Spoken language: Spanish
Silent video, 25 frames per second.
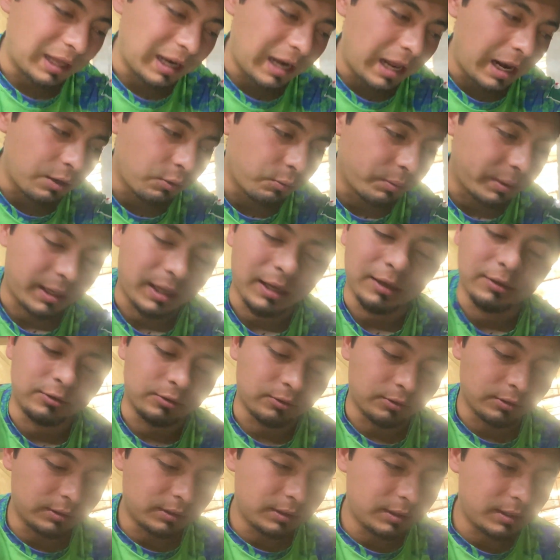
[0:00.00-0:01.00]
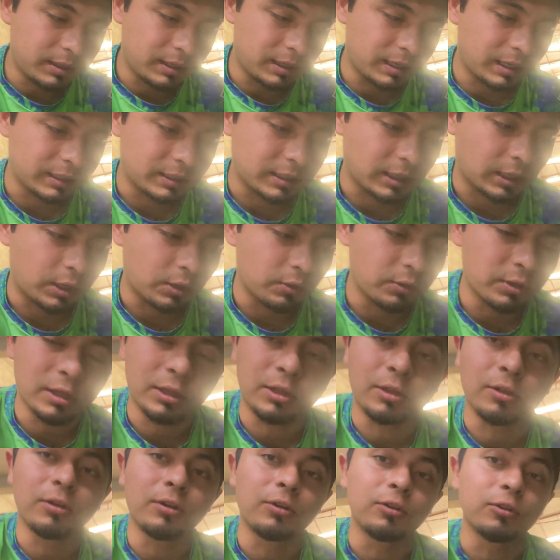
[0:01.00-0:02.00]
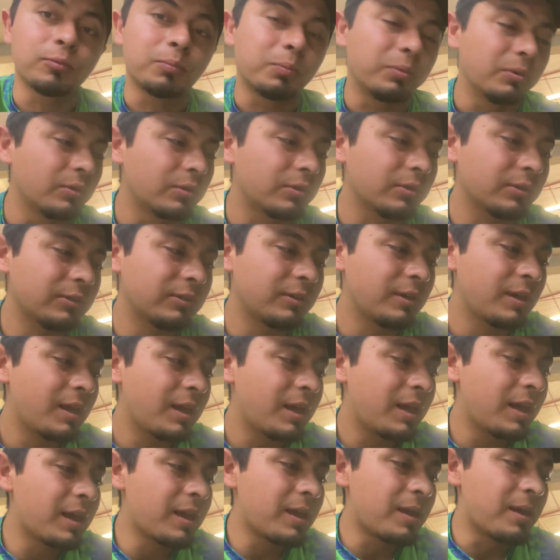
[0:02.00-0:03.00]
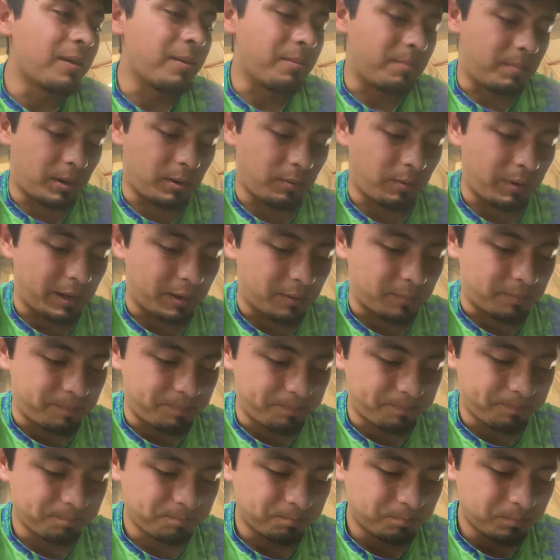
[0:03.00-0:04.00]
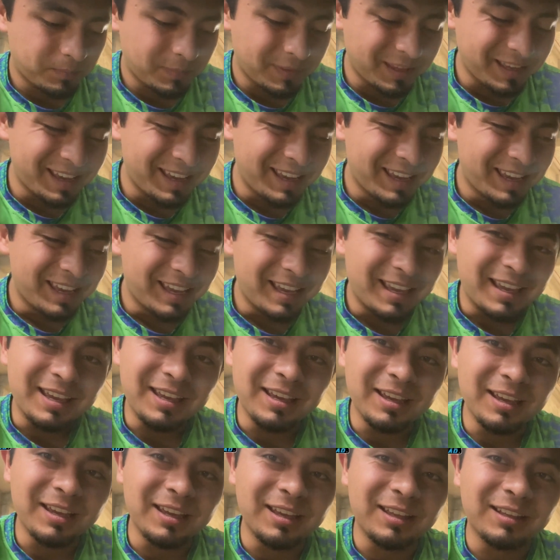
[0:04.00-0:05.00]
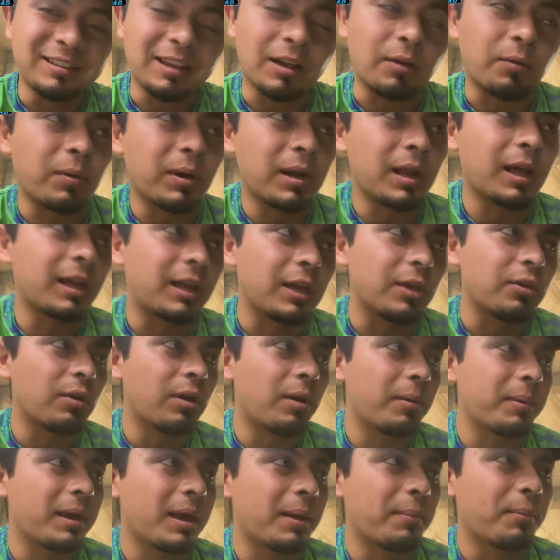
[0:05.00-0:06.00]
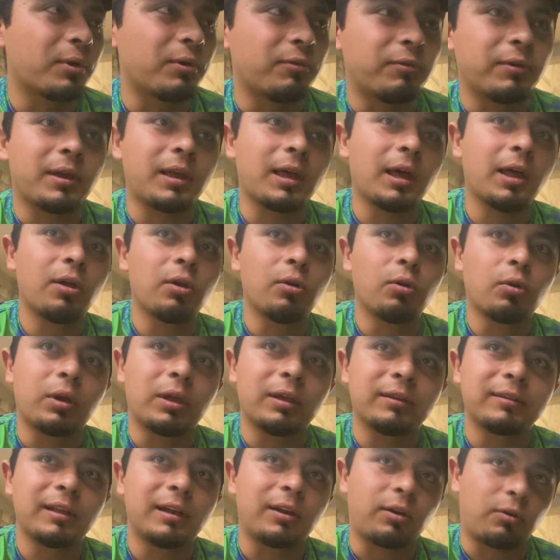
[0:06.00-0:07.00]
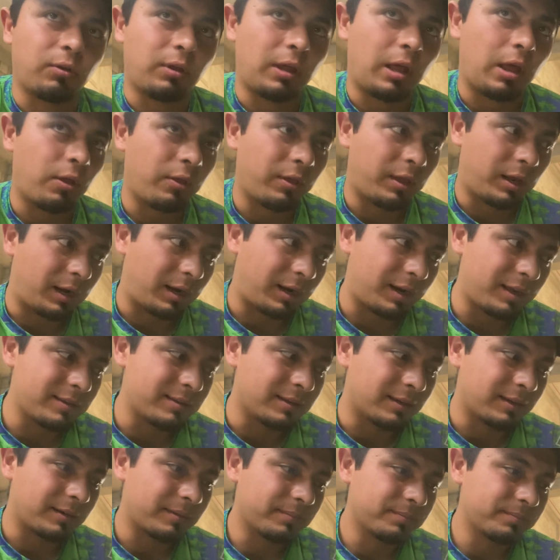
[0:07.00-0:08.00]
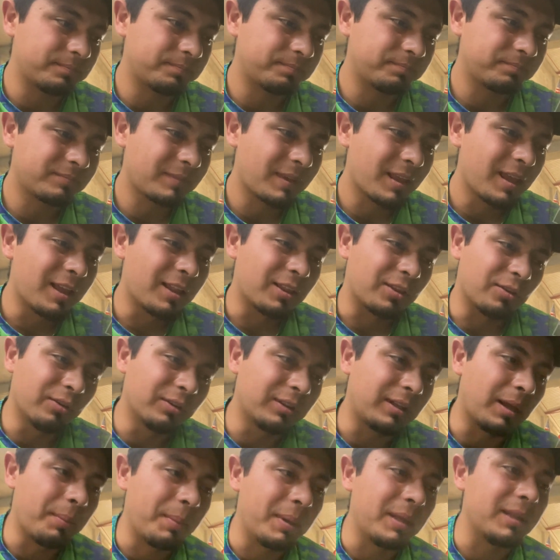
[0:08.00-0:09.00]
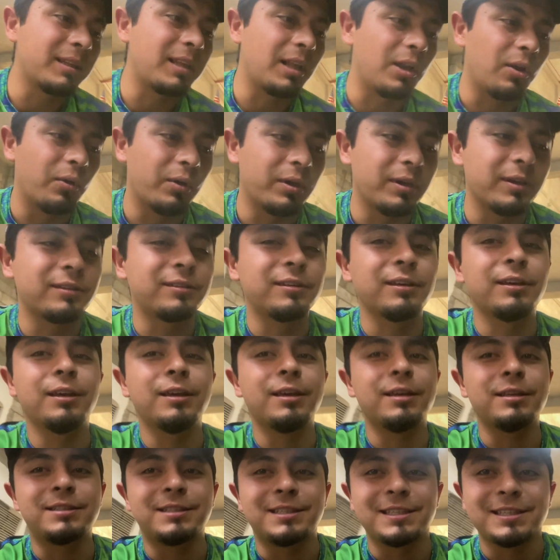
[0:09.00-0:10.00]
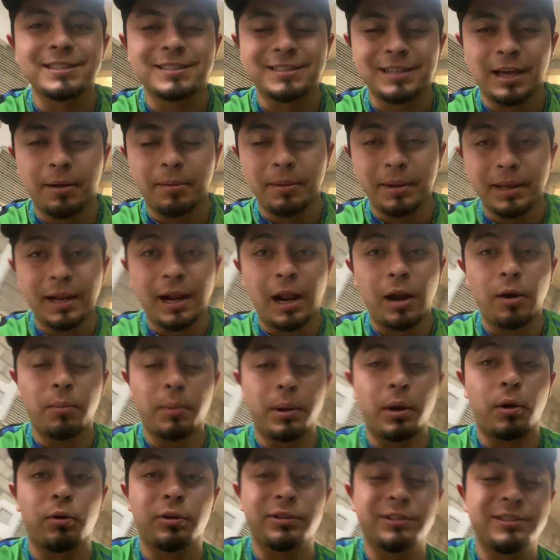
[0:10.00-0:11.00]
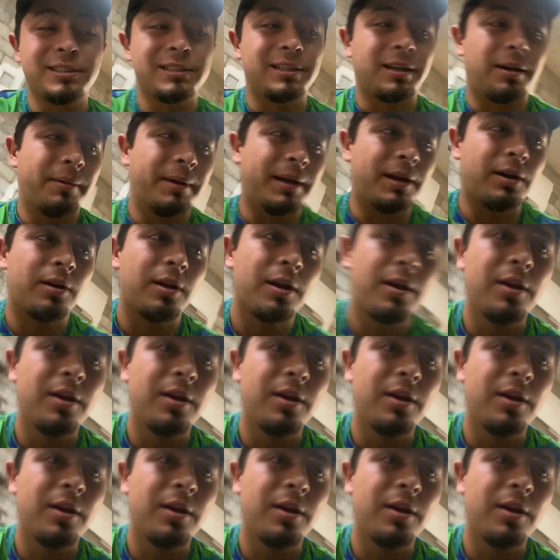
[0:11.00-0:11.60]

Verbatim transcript: a la ubicación y el chequeo de todos los puntos. Pero bueno, eh, ¿se acuerdan que yo había modificado lo que es el rodado del Racer? Tontamente lo hice sin saber, a lo mejor sin saber,